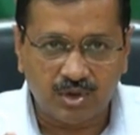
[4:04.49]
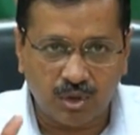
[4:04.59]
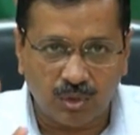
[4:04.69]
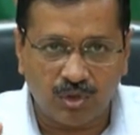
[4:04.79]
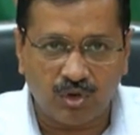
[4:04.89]

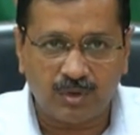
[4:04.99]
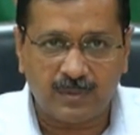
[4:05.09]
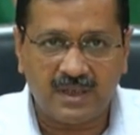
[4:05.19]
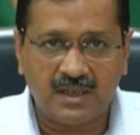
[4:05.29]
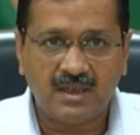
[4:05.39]
जो लोग
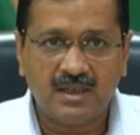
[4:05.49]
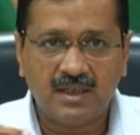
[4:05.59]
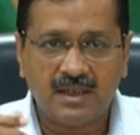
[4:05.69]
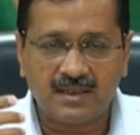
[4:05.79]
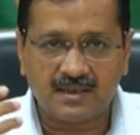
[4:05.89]
भी
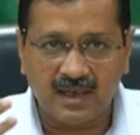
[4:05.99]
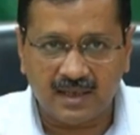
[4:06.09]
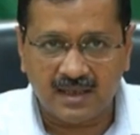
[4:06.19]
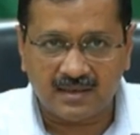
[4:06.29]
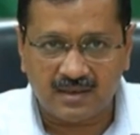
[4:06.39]
इन
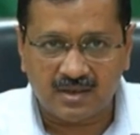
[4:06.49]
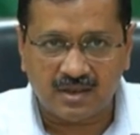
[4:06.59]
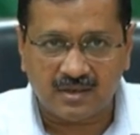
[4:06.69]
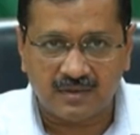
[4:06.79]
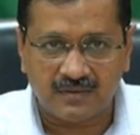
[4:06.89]
सारी
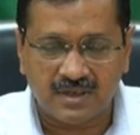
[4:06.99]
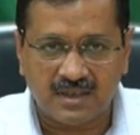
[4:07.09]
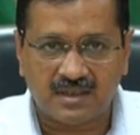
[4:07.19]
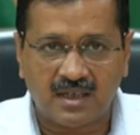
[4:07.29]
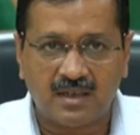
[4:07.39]
एसेंशियल
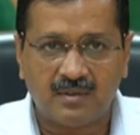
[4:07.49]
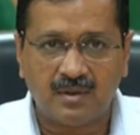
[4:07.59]
सर्विसेज के